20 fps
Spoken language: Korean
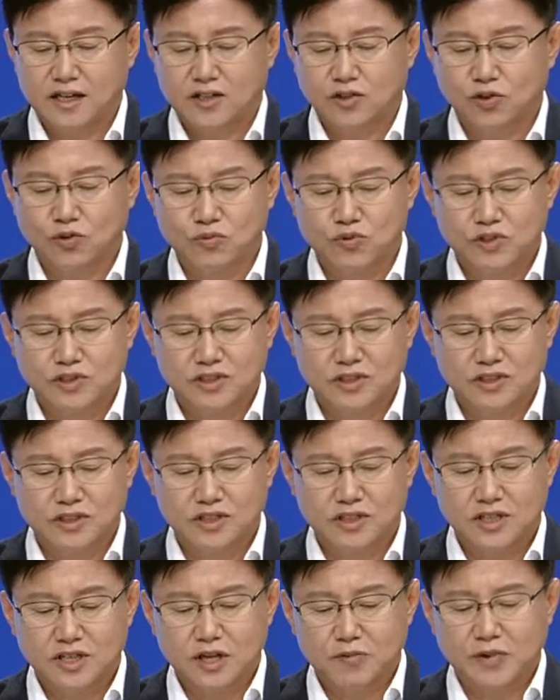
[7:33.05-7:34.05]

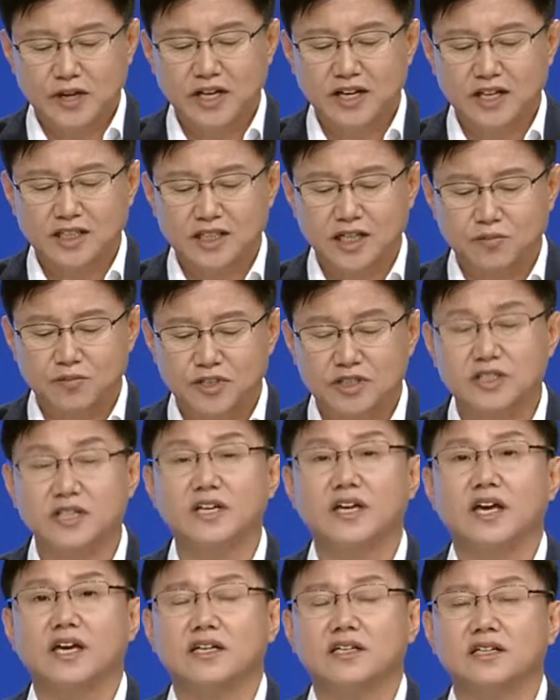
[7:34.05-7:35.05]
동물들을 배려한다면
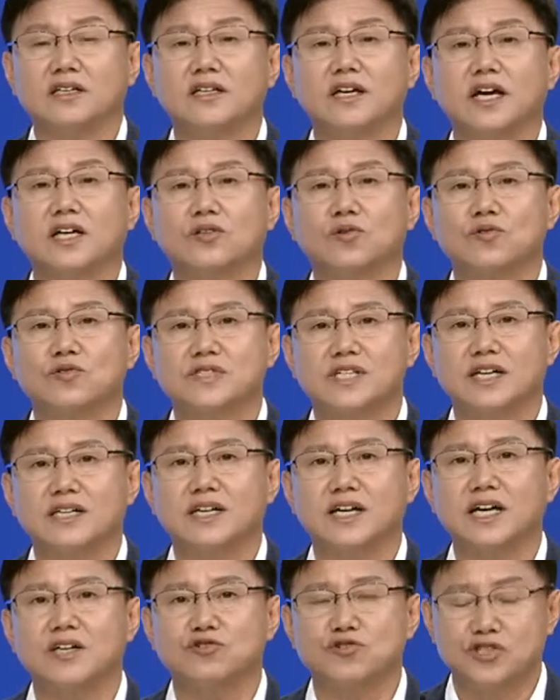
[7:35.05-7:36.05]
이런, 이런 행동은
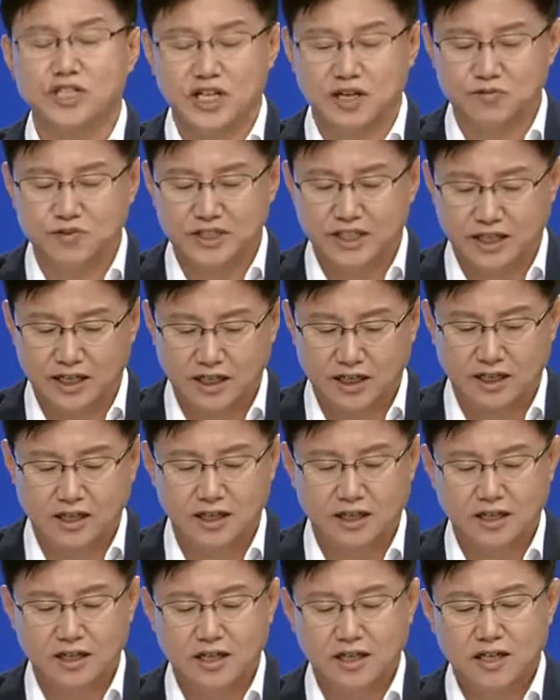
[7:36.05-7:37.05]
상가해 주셔야 합니다.
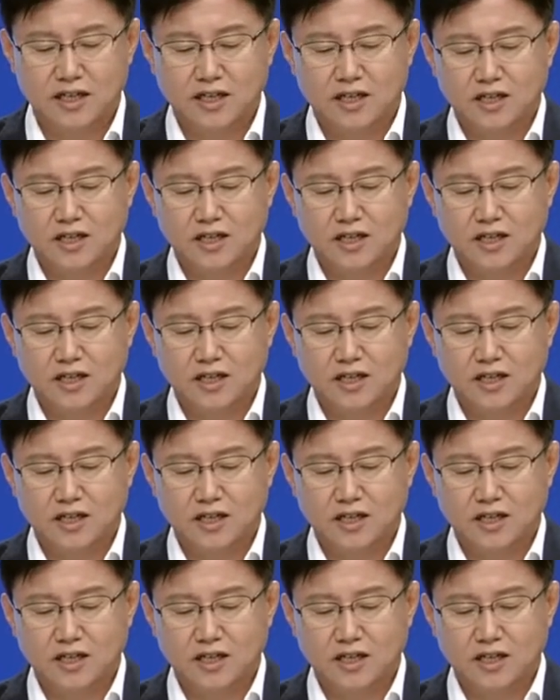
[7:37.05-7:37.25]
네.